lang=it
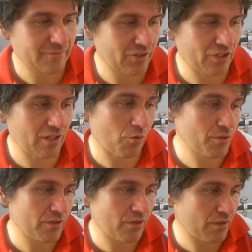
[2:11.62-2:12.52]
Sì,
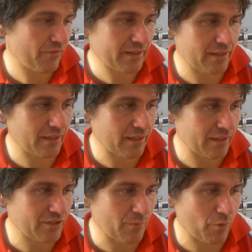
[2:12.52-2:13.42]
infatti
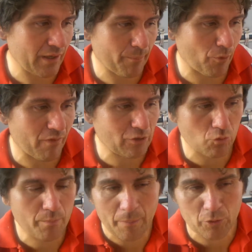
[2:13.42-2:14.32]
diciamo che ha provato
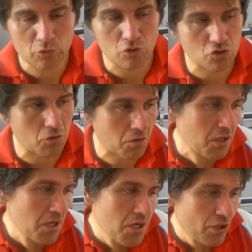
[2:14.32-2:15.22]
un po' per tutto il giorno,
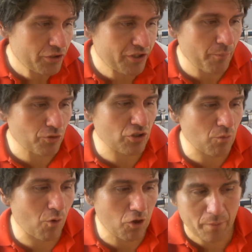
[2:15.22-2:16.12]
il tempo è stato
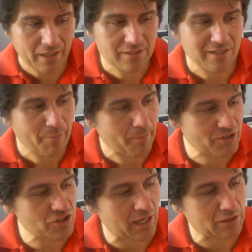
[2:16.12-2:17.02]
buono perché è sempre
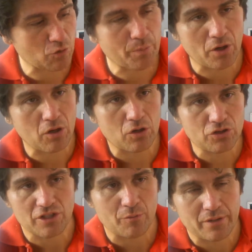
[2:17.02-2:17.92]
abbassato, però
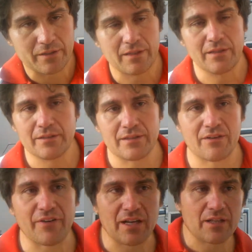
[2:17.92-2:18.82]
diciamo che tra
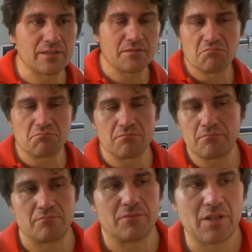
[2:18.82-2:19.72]
fare
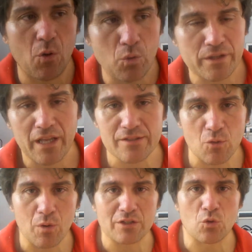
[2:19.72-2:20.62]
terzo,
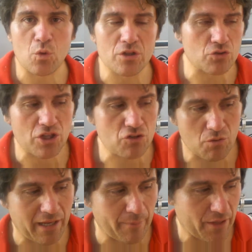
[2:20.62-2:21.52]
quarto, quinto, sesto
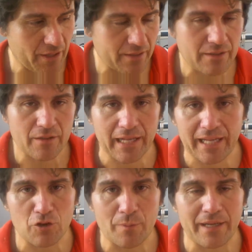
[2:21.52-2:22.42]
non cambia niente, è la
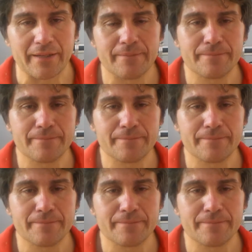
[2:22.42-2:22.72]
gara domani.